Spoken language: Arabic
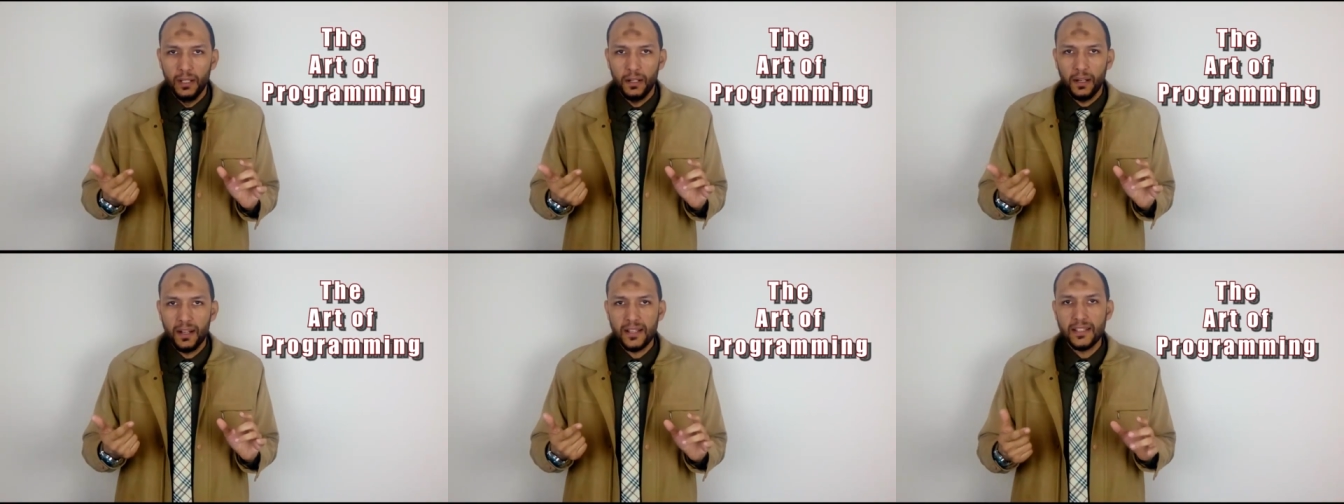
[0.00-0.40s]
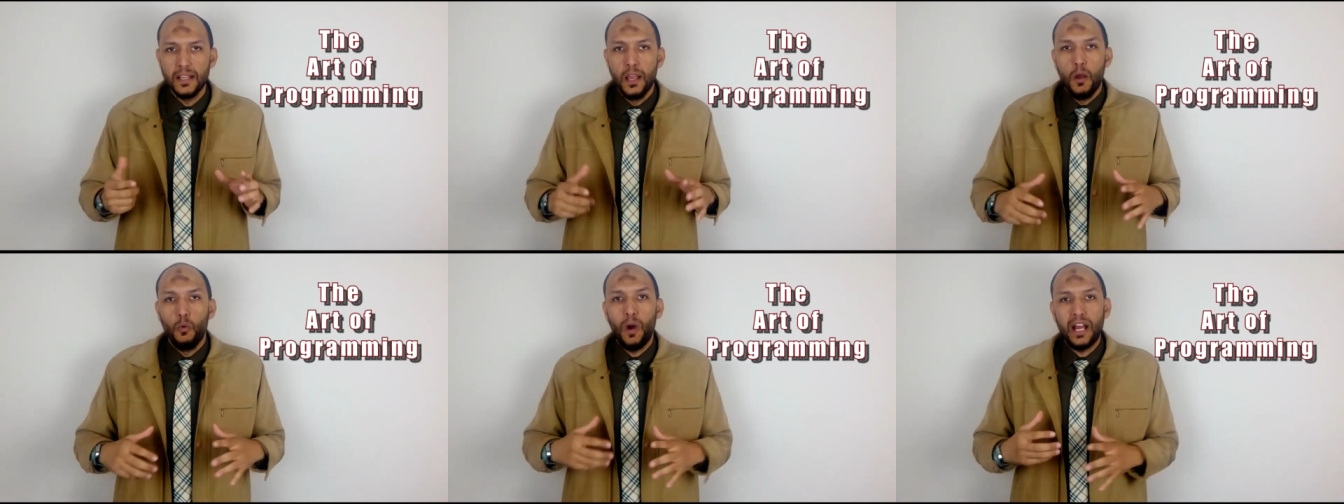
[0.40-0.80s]
خلاص
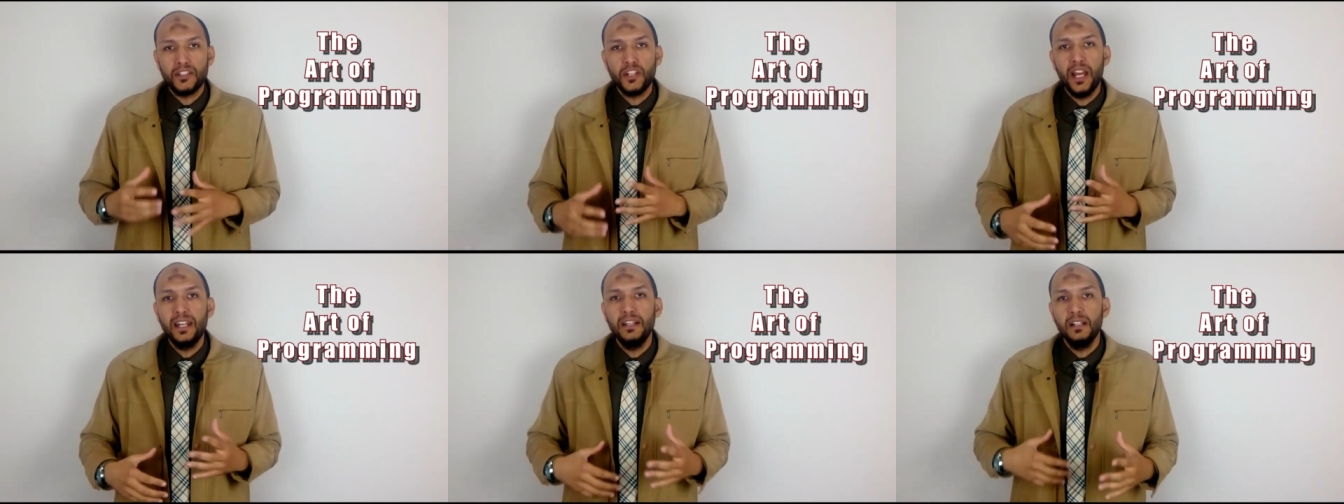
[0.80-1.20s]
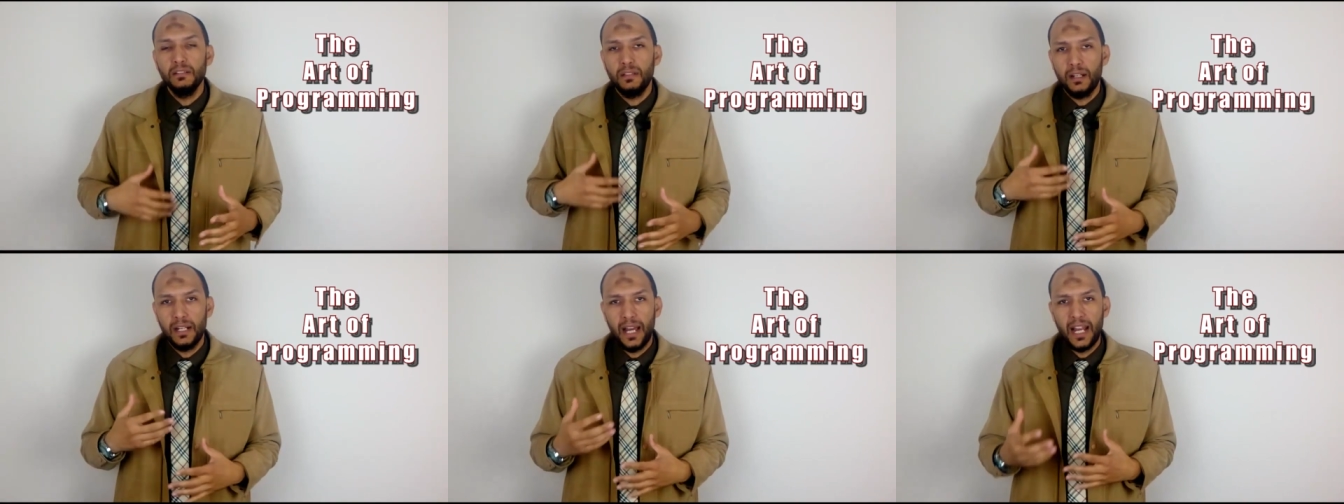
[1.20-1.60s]
وعشان
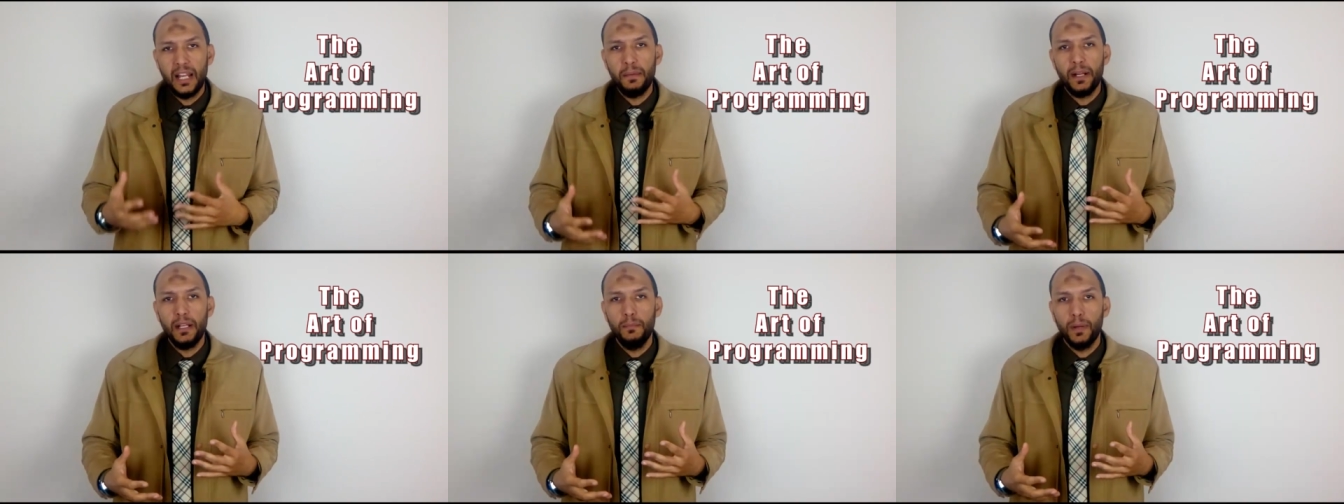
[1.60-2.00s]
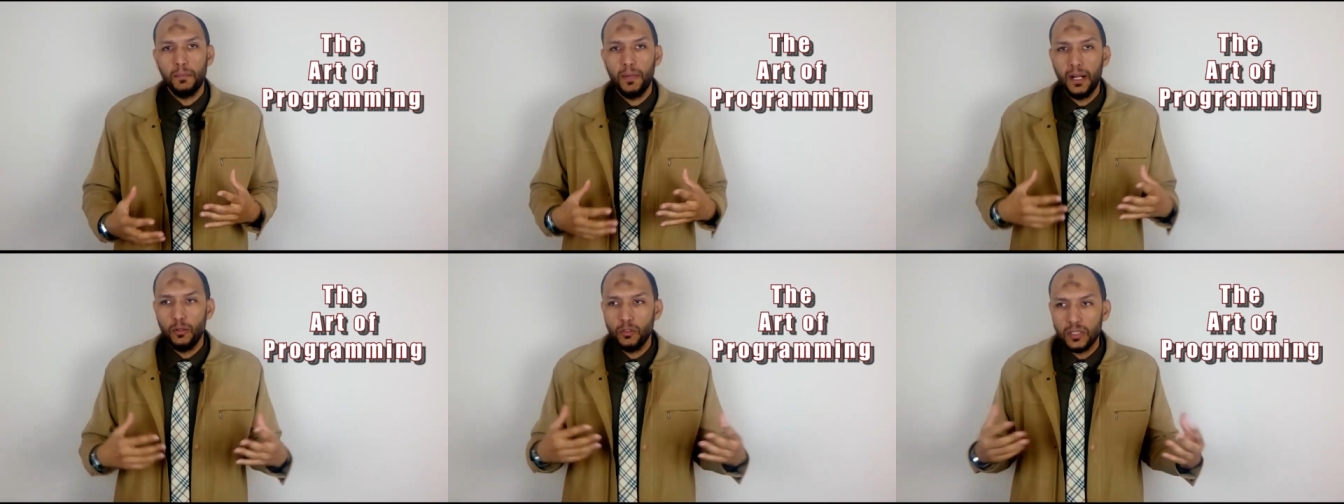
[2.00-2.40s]
نقدر نعلمك
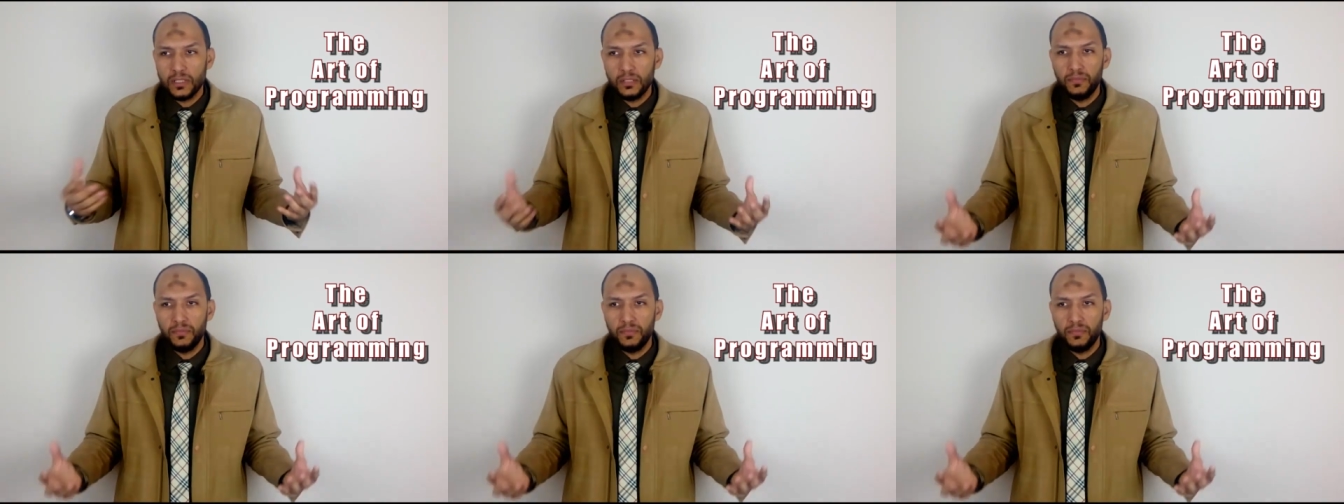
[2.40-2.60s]
البرمجه وتقدر